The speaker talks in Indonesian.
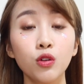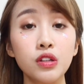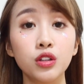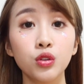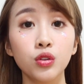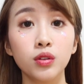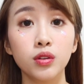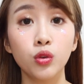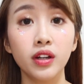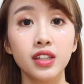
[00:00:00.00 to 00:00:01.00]
aku di situ
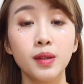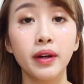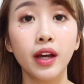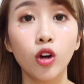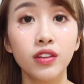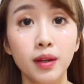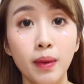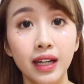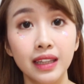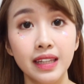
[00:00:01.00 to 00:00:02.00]
tugasnya sebagai content
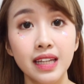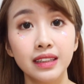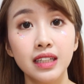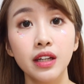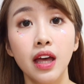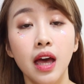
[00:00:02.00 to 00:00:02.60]
marketing jadi